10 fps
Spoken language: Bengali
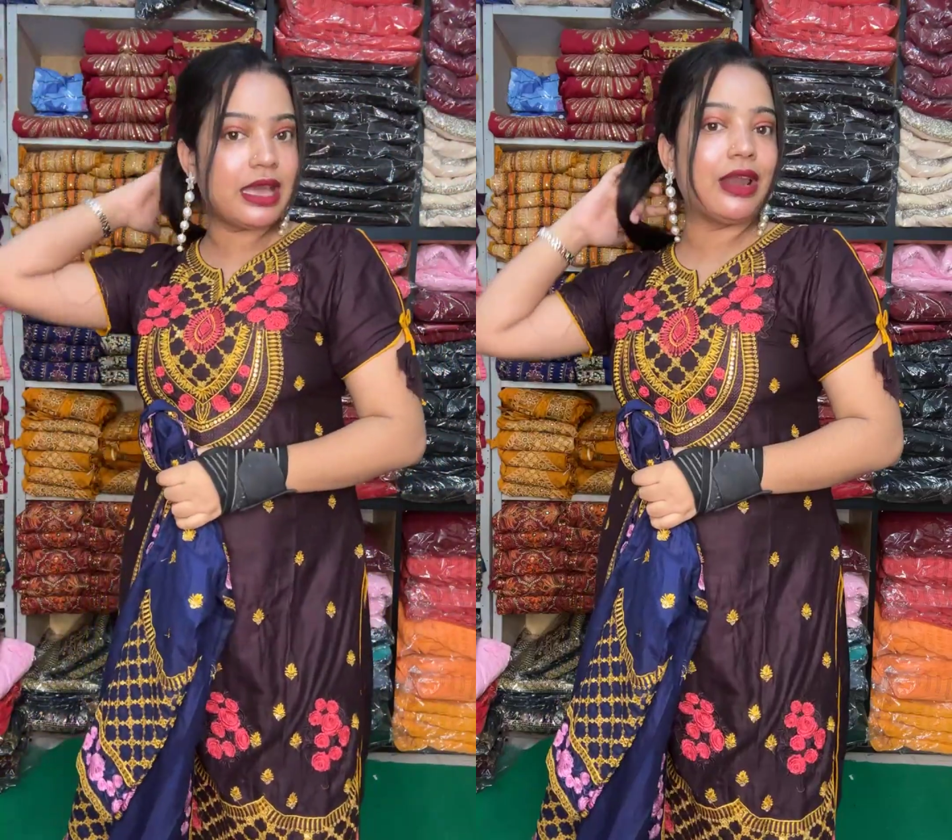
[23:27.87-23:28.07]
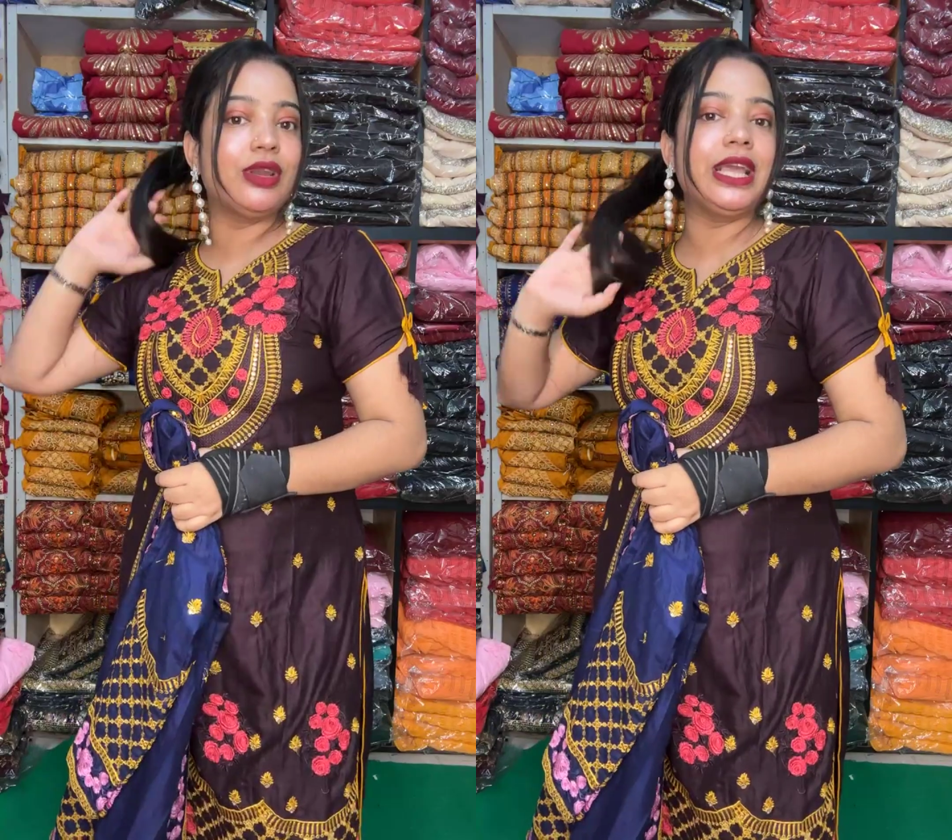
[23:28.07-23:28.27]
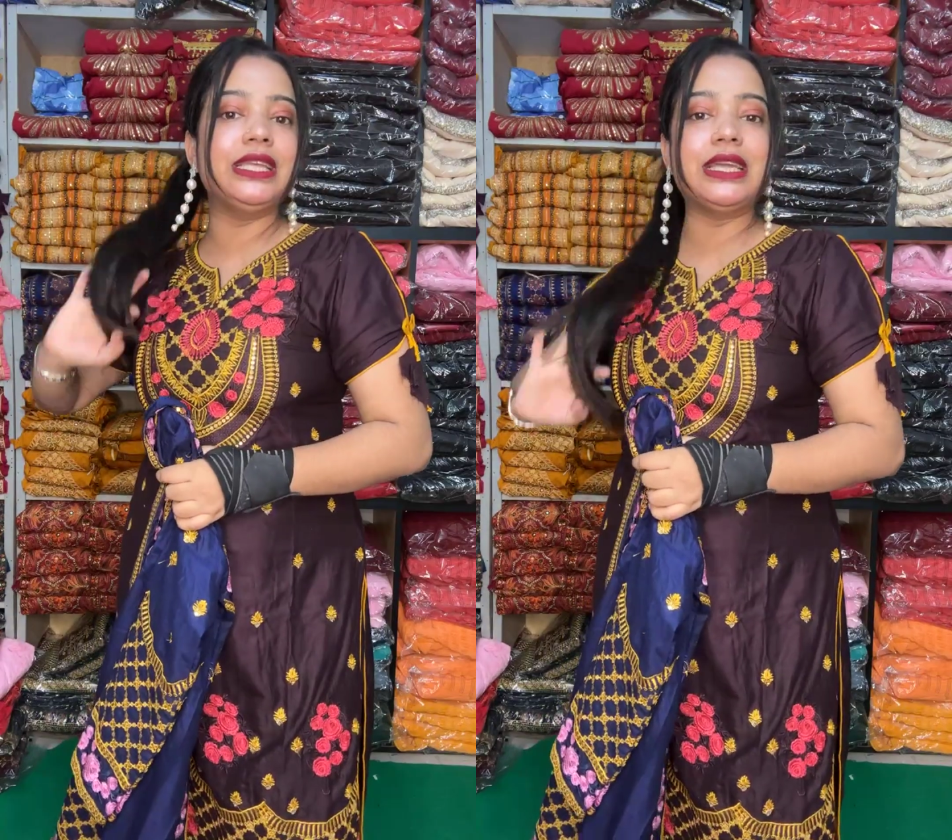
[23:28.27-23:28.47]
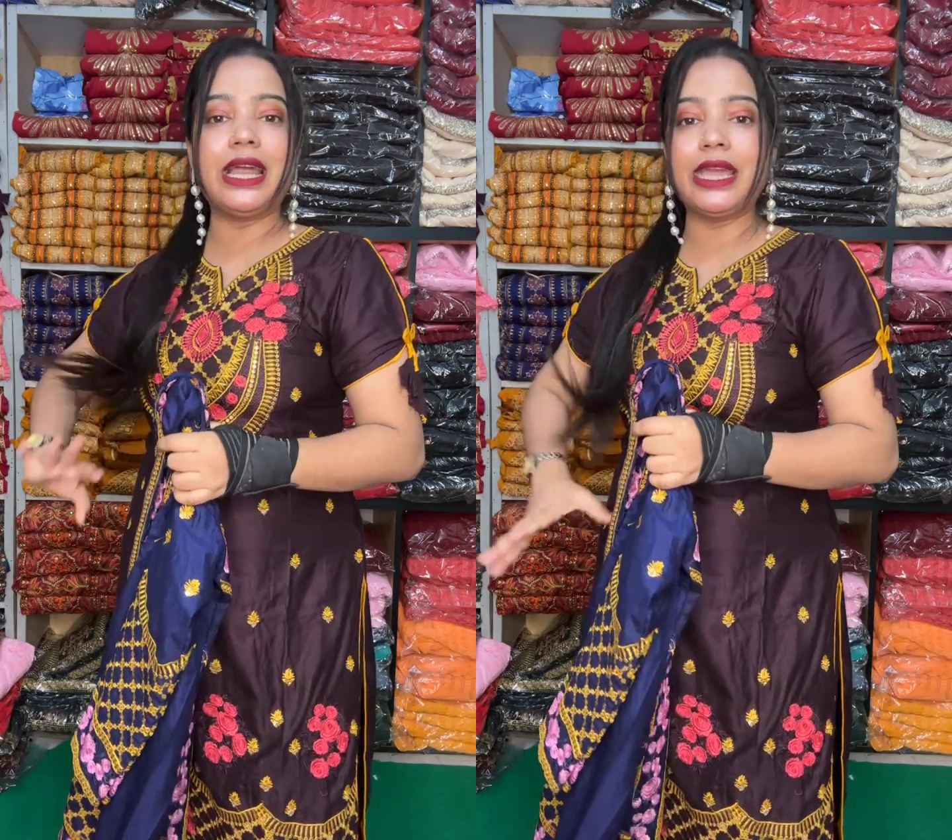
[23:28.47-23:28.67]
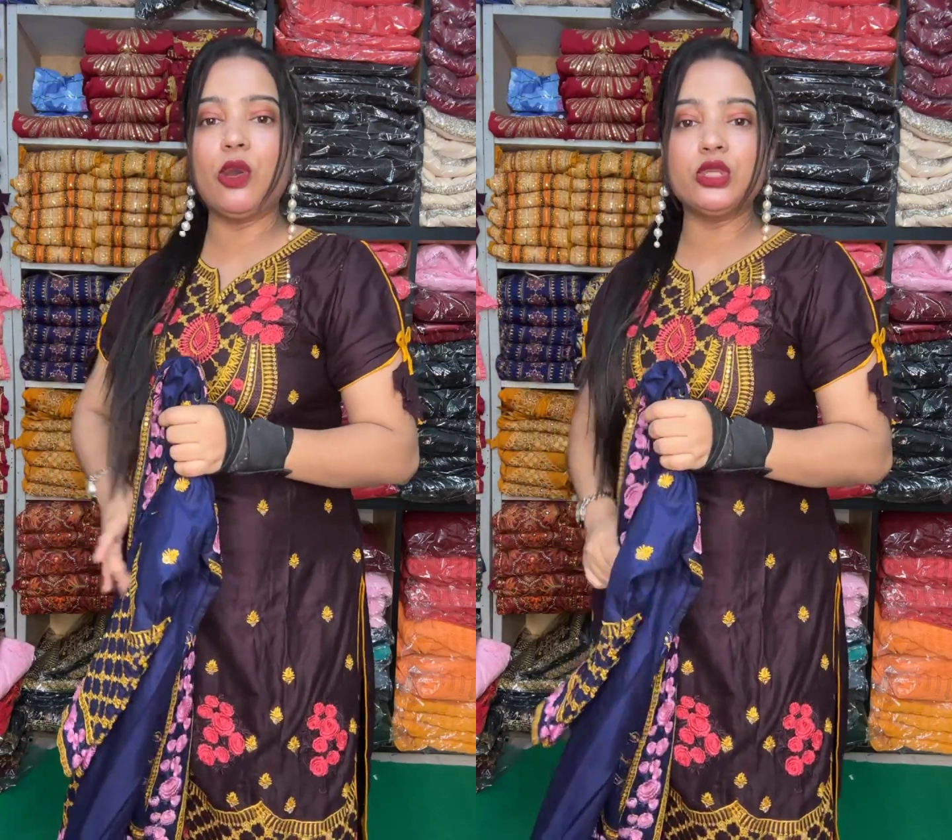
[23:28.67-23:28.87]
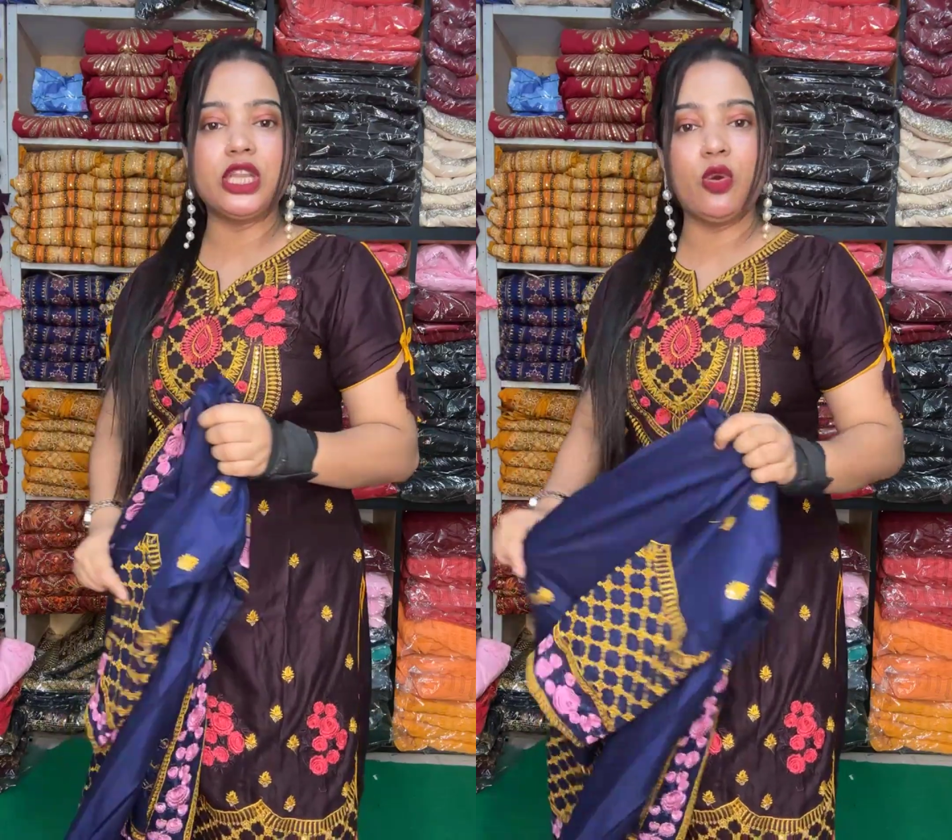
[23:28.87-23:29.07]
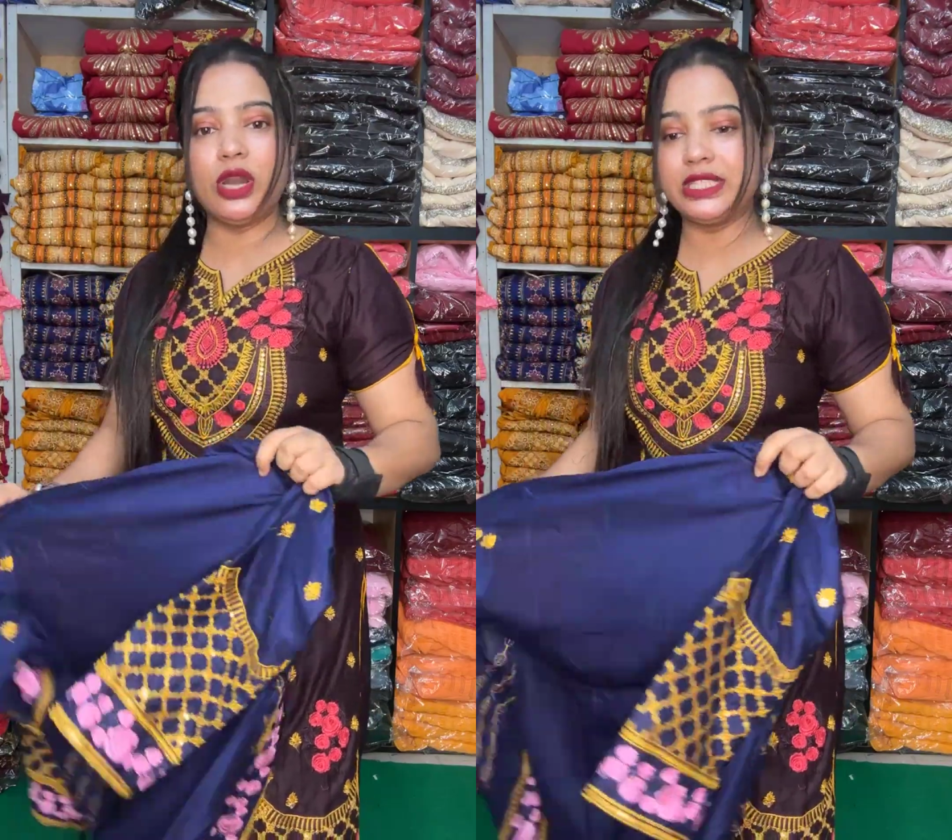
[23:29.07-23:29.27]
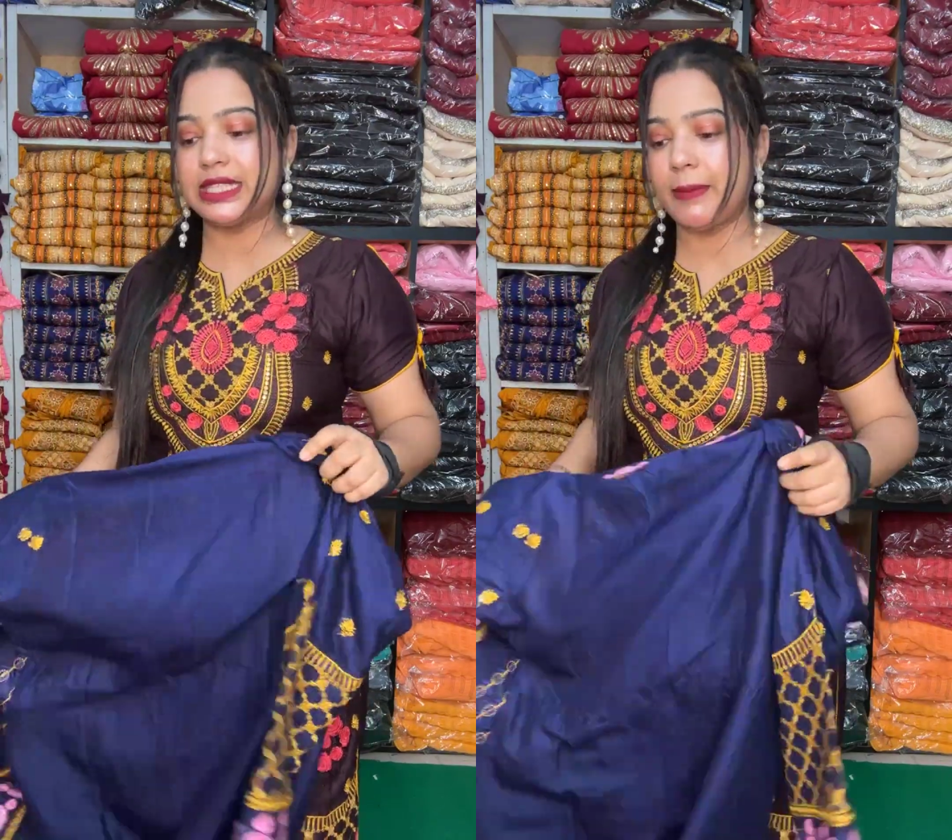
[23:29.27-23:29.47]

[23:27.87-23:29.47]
কারণ ঈদের আগে ওদেরও অনেক